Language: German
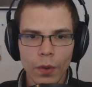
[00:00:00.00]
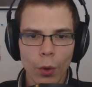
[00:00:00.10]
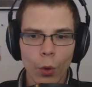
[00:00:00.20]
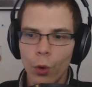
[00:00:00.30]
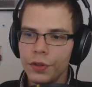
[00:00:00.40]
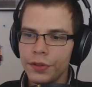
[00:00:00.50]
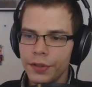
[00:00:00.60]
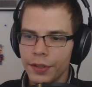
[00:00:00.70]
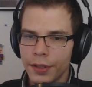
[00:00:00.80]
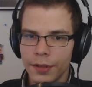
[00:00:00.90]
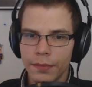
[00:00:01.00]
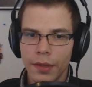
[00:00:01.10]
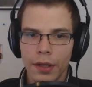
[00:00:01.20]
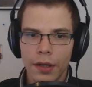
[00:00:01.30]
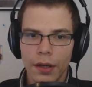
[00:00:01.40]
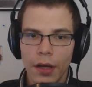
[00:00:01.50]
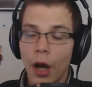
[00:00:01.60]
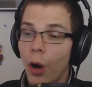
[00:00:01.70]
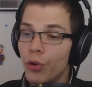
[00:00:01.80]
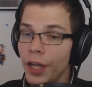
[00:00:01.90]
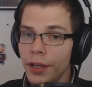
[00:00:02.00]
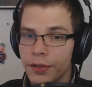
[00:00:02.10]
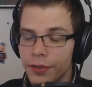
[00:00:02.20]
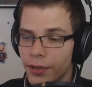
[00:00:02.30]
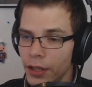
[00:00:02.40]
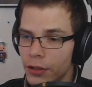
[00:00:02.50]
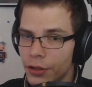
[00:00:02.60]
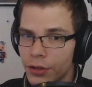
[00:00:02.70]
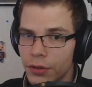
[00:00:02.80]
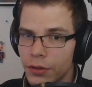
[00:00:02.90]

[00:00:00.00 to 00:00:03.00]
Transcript: Und, ähm, oh nee, das ist falsch.